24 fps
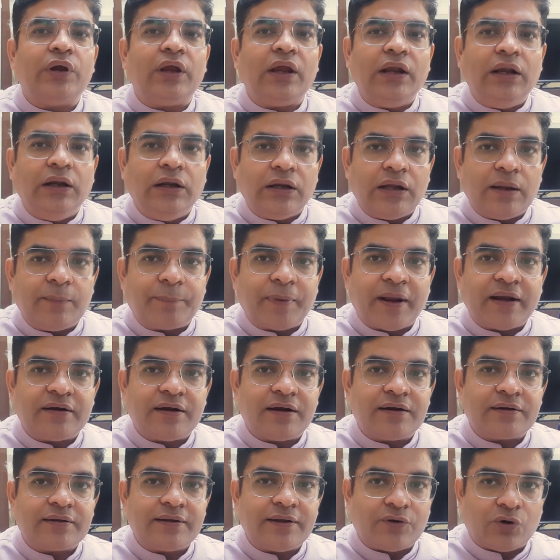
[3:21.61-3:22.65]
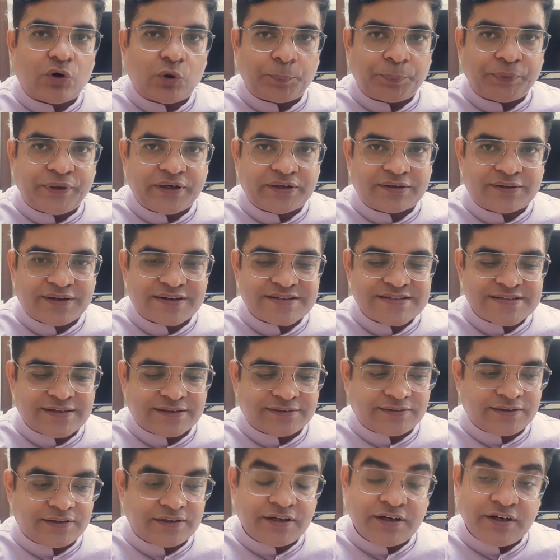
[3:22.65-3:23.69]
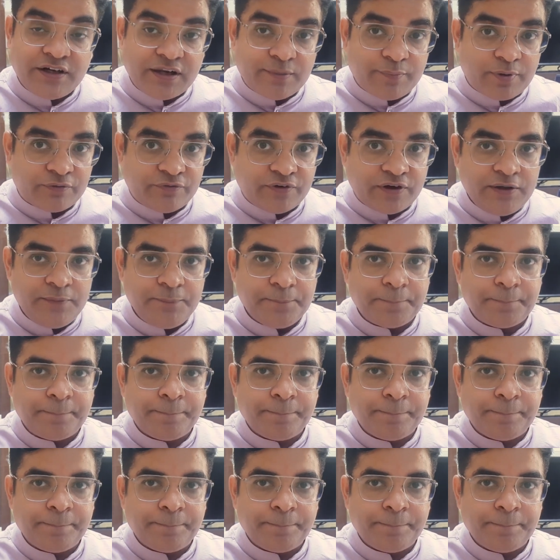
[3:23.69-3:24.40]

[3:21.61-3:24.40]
इंडिपेंडेंटली ऑपरेट कर सकता है नंबर वन